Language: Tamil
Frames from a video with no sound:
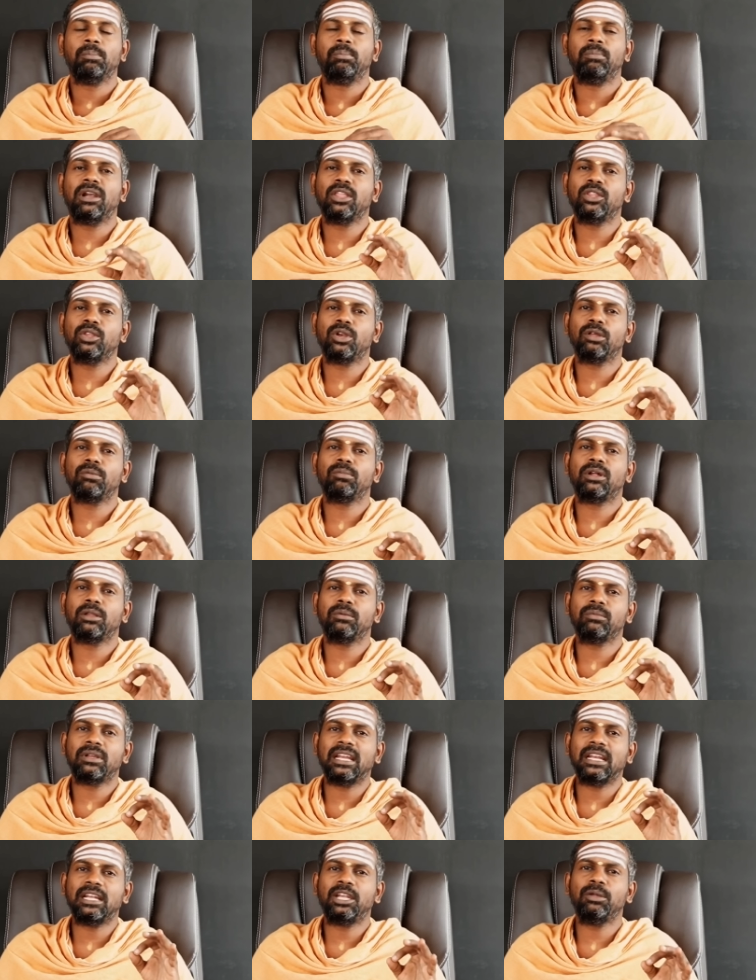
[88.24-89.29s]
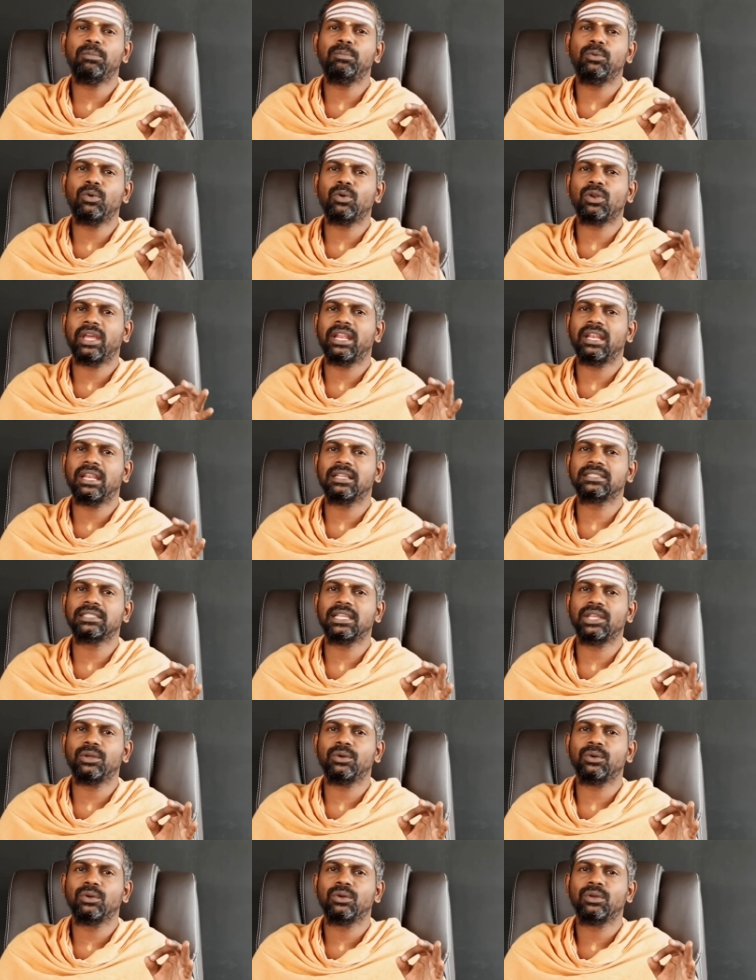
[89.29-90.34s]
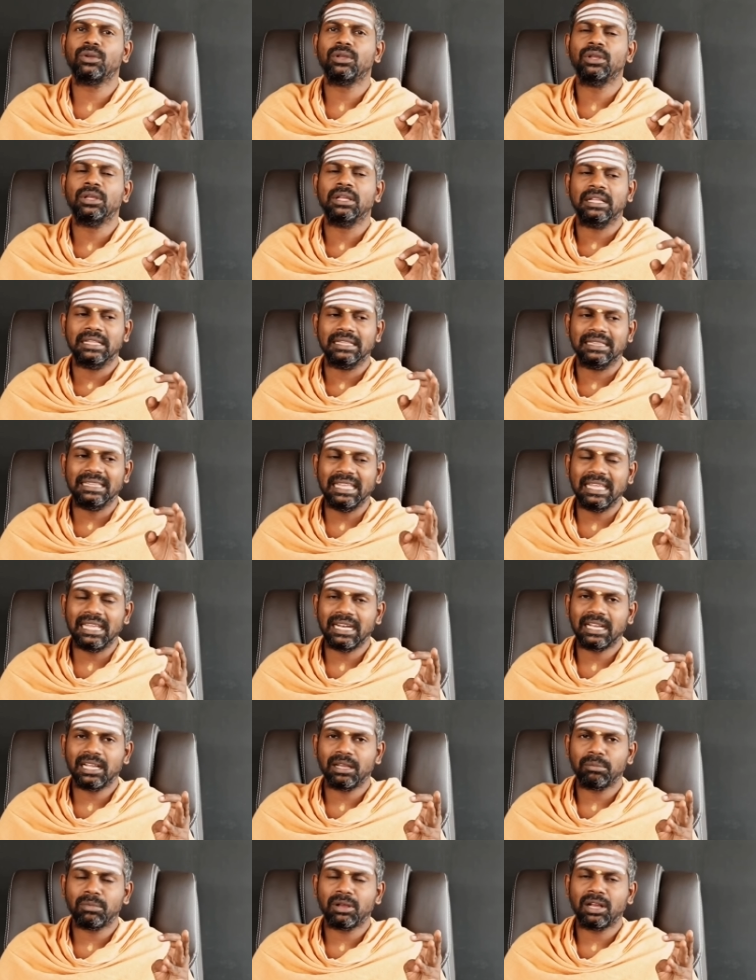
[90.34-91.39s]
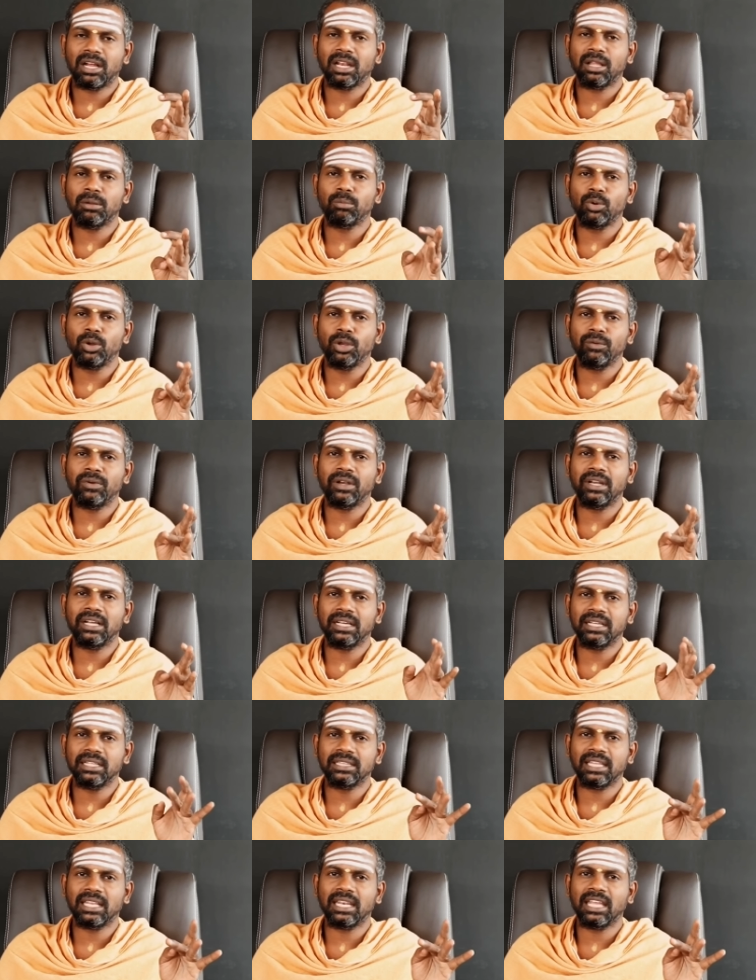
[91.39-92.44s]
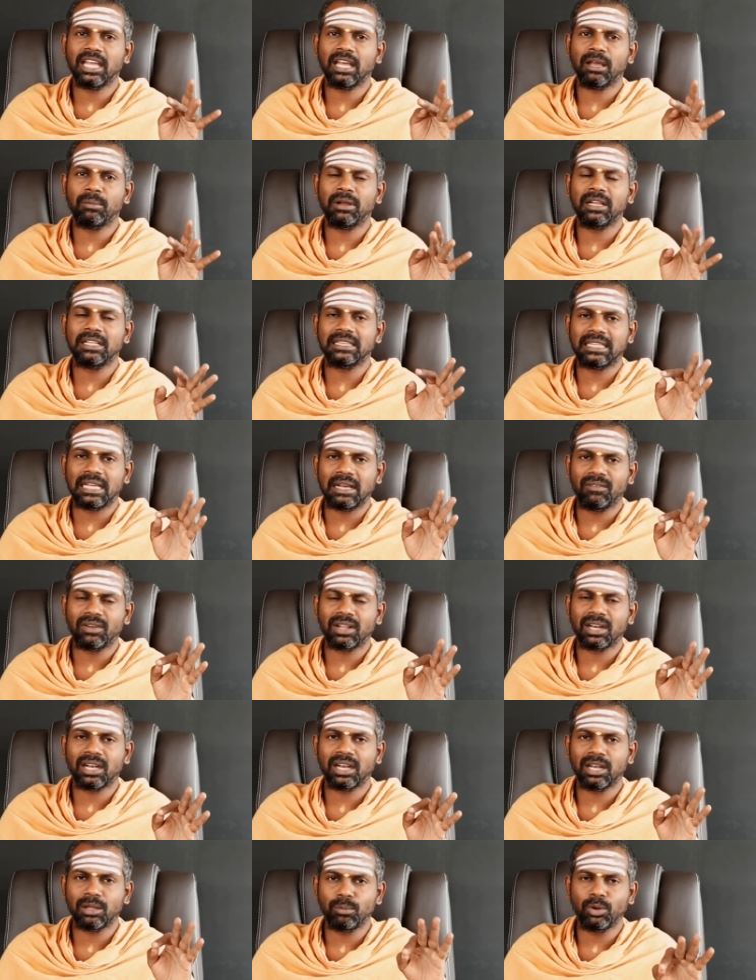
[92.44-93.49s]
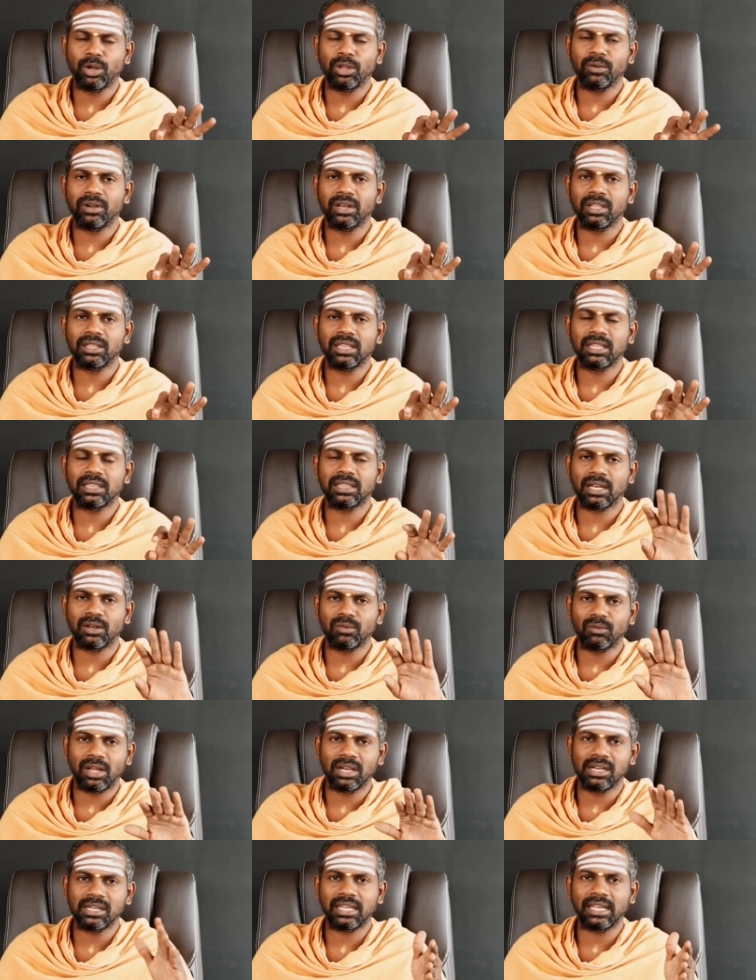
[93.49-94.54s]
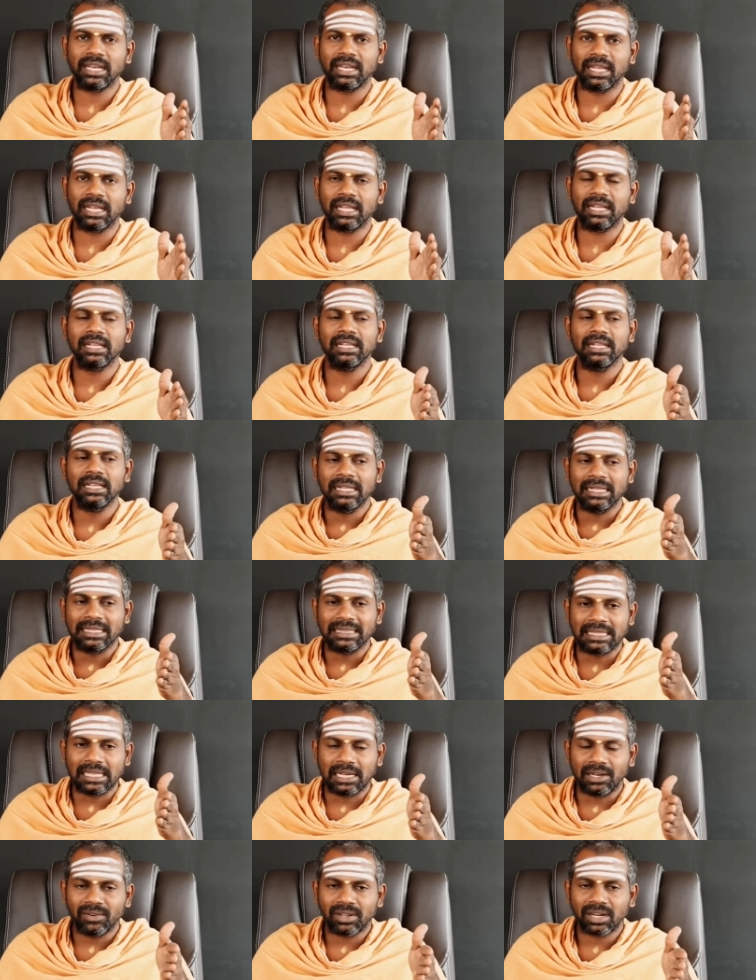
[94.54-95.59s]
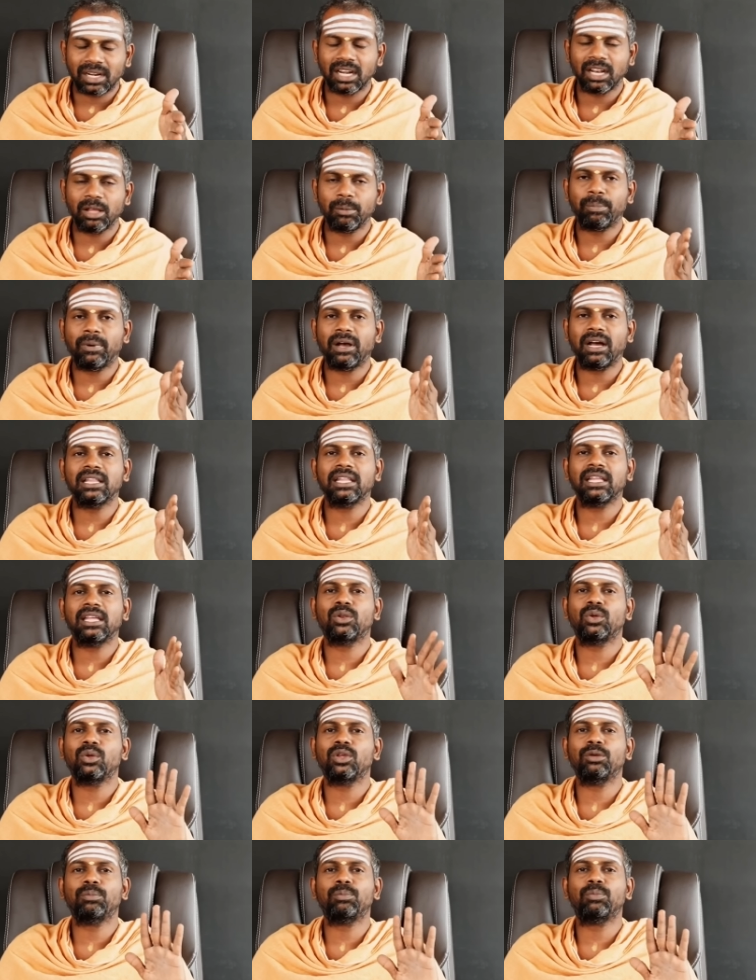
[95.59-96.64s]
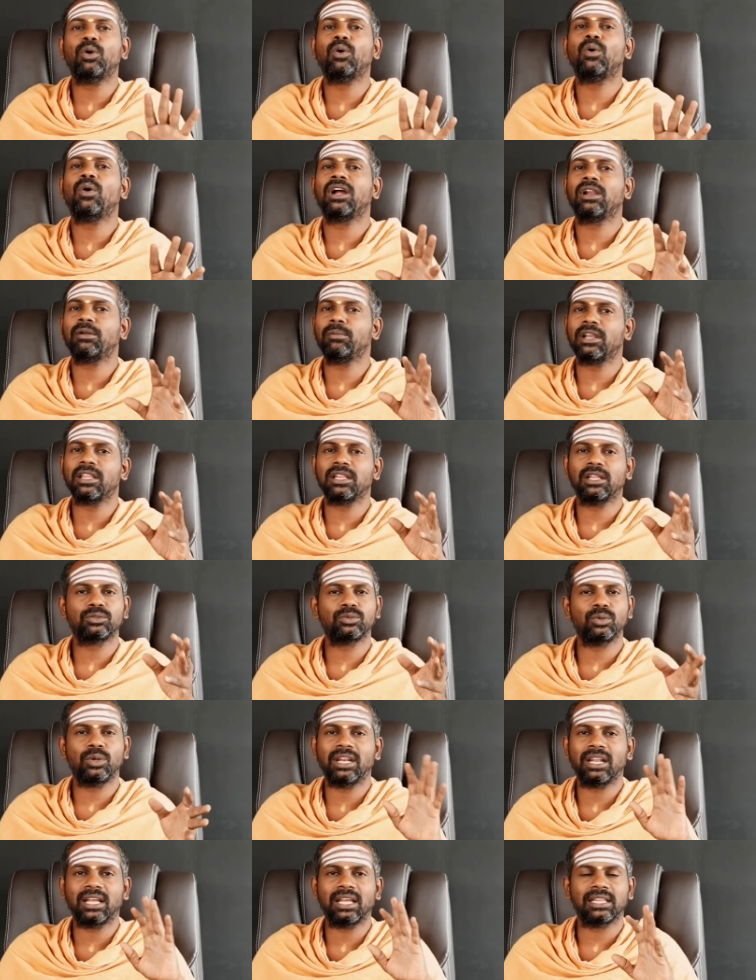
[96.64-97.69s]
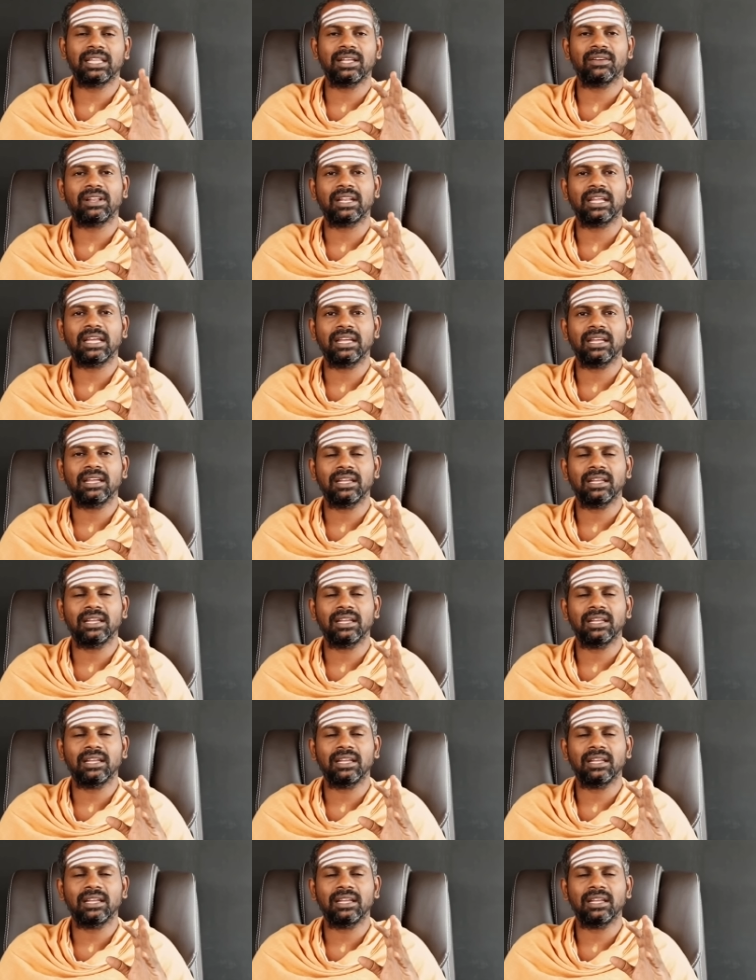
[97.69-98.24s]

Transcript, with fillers: மனிதனுடைய மனம் கெட்டு போனால் என்ன செய்யும் தீர்க்கமான முடிவெடுக்க தெரியாமல் தவறான முடிவெடுத்து தன் வாழ்க்கையில் தவறான பாதையை நோக்கி போவாங்கன்னு மட்டும்தான் சொல்லியிருக்க தவிர